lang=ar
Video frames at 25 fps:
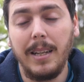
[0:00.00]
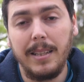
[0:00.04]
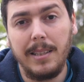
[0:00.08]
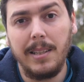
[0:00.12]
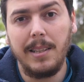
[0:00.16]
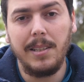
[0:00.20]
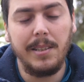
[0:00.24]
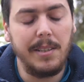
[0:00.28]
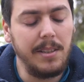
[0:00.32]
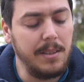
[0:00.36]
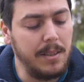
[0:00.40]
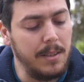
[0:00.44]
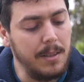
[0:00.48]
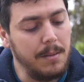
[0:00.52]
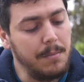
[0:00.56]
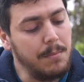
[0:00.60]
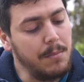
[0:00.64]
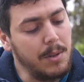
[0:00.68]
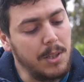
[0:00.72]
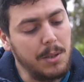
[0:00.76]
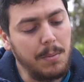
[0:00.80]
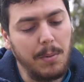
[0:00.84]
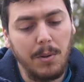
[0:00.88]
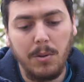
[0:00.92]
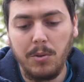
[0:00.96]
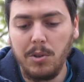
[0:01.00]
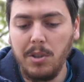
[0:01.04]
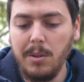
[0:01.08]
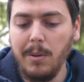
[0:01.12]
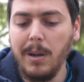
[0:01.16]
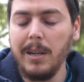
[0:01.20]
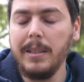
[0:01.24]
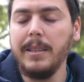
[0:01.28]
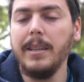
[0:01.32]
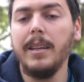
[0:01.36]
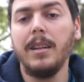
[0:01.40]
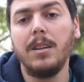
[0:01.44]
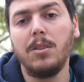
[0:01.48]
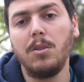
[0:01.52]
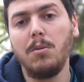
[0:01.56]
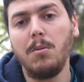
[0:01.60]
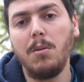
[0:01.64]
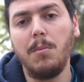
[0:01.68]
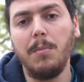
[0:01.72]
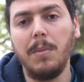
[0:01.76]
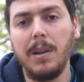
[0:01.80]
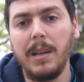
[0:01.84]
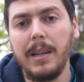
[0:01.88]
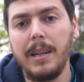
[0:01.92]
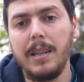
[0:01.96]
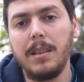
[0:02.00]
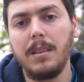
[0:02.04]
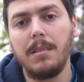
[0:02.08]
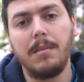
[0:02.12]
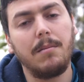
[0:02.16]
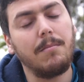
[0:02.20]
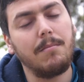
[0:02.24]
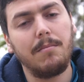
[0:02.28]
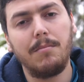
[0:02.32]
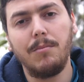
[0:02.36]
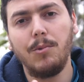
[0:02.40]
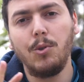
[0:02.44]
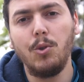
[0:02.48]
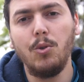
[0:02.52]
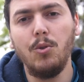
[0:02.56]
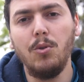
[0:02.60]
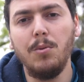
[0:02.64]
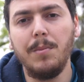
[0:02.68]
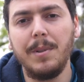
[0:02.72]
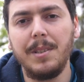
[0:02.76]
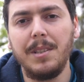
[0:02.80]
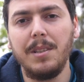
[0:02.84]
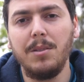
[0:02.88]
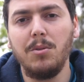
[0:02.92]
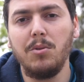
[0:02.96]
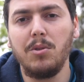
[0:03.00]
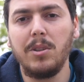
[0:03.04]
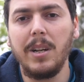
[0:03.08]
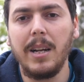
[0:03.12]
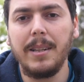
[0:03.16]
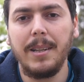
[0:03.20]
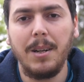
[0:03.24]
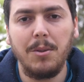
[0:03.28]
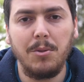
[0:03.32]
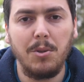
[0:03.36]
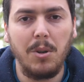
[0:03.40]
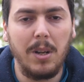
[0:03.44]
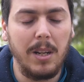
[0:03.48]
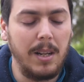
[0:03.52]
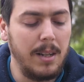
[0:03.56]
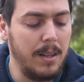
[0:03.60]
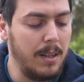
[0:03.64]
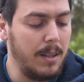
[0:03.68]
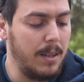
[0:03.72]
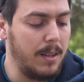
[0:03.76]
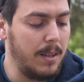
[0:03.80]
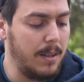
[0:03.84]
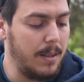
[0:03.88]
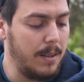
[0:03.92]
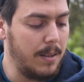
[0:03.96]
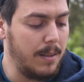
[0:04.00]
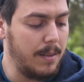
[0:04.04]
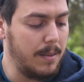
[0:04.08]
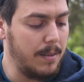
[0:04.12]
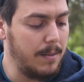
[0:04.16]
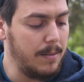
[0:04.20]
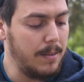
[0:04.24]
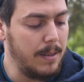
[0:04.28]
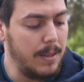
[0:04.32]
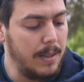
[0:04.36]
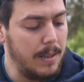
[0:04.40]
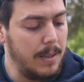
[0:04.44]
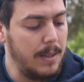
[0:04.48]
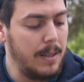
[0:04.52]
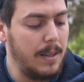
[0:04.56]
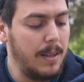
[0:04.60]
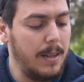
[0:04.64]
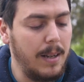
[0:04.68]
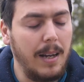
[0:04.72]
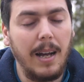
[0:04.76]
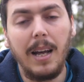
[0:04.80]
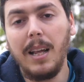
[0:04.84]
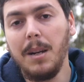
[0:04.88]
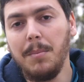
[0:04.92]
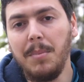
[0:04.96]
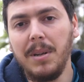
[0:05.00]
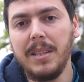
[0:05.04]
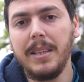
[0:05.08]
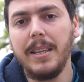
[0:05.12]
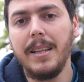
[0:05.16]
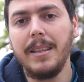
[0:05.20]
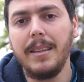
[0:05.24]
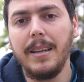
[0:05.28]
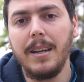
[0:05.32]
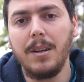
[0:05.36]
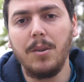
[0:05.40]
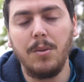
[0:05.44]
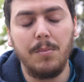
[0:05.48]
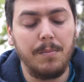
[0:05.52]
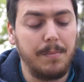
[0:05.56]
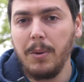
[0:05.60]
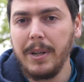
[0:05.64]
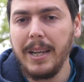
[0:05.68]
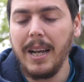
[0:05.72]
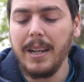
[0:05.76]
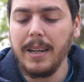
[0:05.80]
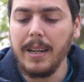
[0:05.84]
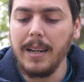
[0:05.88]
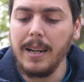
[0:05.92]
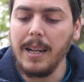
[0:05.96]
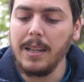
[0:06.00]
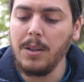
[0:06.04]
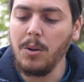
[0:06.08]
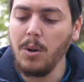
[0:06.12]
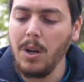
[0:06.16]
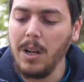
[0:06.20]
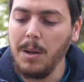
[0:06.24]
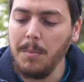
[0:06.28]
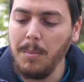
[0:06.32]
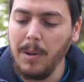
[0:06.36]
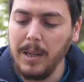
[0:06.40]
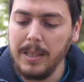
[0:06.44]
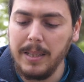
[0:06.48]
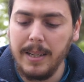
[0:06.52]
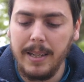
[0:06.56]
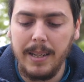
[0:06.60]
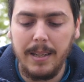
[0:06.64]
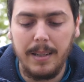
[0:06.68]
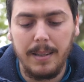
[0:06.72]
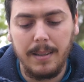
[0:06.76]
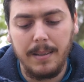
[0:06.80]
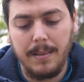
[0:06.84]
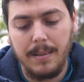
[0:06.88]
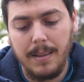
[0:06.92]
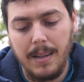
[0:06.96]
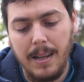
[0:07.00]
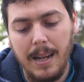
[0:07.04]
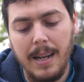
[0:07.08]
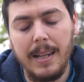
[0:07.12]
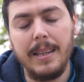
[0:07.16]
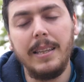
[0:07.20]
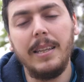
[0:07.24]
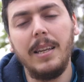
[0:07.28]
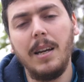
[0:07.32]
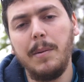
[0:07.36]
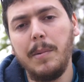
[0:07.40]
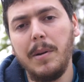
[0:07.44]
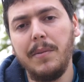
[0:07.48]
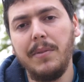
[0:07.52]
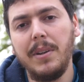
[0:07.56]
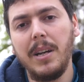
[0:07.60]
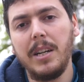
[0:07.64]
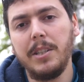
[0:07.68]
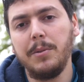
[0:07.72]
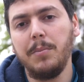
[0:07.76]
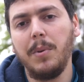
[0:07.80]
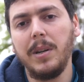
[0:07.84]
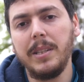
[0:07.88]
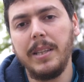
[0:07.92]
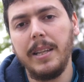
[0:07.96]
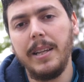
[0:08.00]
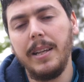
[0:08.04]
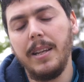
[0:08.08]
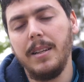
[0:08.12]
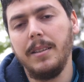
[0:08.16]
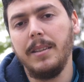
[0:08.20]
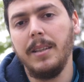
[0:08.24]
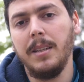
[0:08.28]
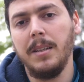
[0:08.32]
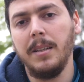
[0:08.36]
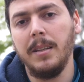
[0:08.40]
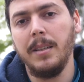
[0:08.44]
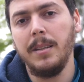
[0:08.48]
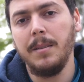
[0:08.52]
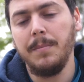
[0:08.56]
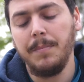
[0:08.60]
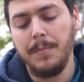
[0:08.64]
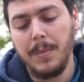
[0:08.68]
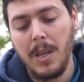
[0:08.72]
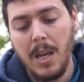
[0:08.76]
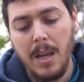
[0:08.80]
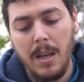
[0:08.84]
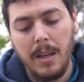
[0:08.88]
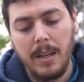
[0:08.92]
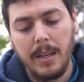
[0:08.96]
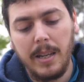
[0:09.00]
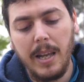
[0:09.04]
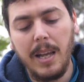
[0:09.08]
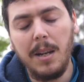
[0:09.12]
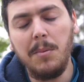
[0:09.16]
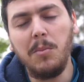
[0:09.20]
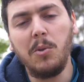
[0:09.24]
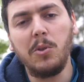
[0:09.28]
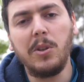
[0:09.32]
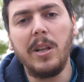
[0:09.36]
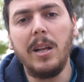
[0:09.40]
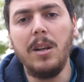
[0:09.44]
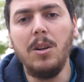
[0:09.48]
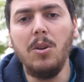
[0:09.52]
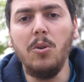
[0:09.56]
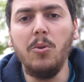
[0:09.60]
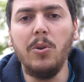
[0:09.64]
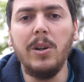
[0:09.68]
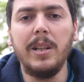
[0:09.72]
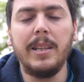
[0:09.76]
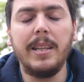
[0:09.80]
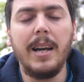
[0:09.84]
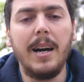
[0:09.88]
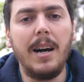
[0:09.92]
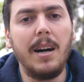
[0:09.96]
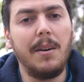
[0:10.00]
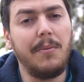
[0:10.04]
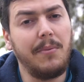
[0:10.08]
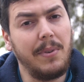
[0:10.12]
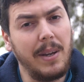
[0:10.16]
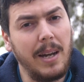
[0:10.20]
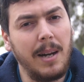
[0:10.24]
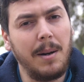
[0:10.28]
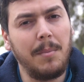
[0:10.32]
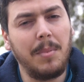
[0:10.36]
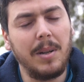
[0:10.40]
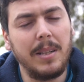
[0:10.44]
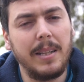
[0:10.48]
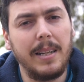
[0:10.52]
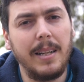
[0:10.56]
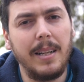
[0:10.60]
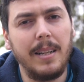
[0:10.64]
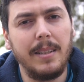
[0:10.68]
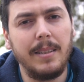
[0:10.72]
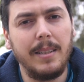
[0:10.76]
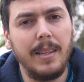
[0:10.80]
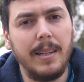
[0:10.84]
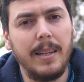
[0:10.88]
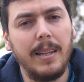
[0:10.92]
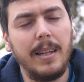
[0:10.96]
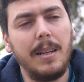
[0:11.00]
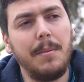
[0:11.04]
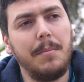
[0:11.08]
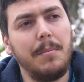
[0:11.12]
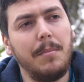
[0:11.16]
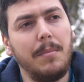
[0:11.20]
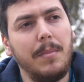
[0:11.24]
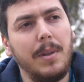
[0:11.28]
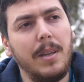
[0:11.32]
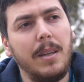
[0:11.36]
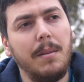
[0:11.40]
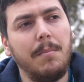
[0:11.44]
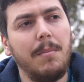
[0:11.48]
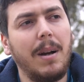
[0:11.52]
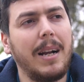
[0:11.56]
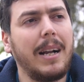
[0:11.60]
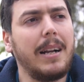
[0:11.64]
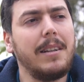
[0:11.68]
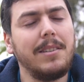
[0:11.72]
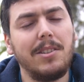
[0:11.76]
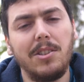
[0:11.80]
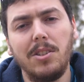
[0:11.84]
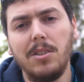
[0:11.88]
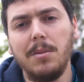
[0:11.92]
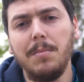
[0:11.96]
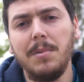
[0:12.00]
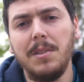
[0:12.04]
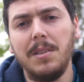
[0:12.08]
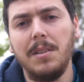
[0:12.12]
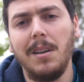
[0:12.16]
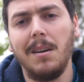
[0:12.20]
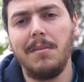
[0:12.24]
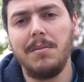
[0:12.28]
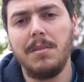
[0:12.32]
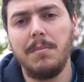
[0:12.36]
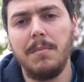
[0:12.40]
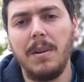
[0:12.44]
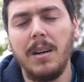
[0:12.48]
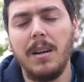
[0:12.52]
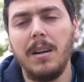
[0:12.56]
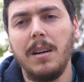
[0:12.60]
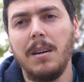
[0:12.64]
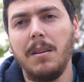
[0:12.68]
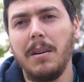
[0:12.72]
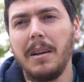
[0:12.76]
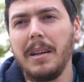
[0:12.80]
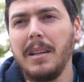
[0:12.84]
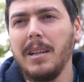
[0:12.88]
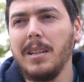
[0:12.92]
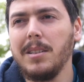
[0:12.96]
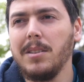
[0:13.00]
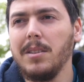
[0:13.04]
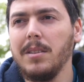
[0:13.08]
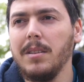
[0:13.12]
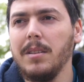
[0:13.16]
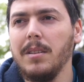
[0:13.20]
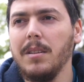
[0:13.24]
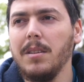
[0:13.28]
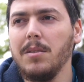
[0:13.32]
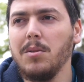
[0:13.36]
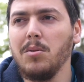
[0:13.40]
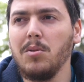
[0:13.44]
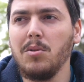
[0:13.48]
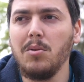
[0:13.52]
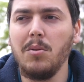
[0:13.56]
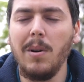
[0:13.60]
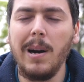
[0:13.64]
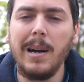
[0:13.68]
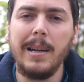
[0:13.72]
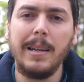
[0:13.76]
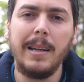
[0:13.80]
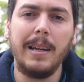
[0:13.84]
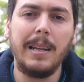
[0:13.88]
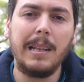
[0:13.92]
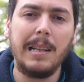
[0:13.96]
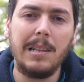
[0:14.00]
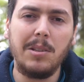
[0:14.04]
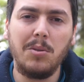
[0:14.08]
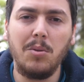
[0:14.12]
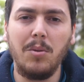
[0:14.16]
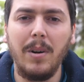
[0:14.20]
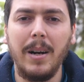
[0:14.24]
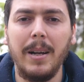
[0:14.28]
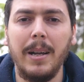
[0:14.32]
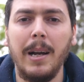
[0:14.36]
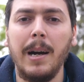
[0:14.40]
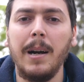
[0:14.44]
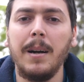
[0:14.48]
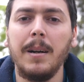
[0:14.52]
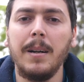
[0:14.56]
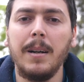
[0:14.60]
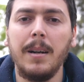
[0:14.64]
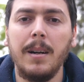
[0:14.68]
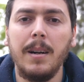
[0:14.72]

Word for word: تاع تريسيتي باش تبرونشيوها ديريكتومون بالخيط وما زيدوش كاع تحوسوا على على الباتري تاعكم كي انا نهضروا على الباتري هذه ما فيهاش باتري انتيغري كاين الموديل الاول تاعها فيها باتري انتيغري مي ما كانش شد بزاف تسمى وقيلا تشد زوج سوايع ثلاث سوايع